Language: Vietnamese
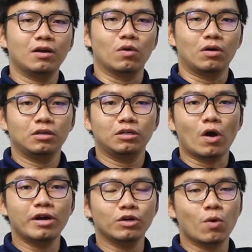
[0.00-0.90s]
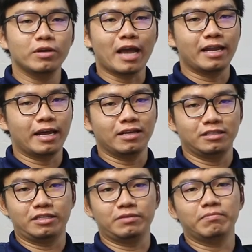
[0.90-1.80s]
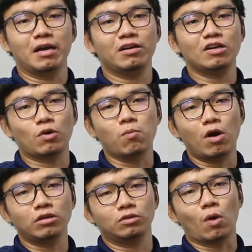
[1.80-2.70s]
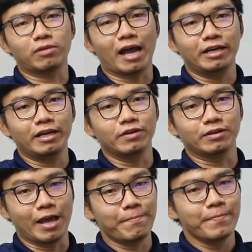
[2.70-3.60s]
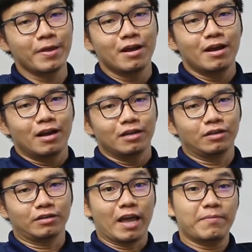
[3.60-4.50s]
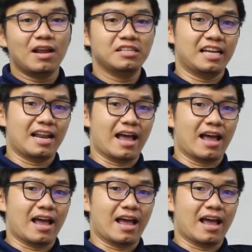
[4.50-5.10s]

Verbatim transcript: ờ, của ngói đất nung như vậy thì bên nó cũng có tồn tại những cái nhược điểm nhược điểm sẽ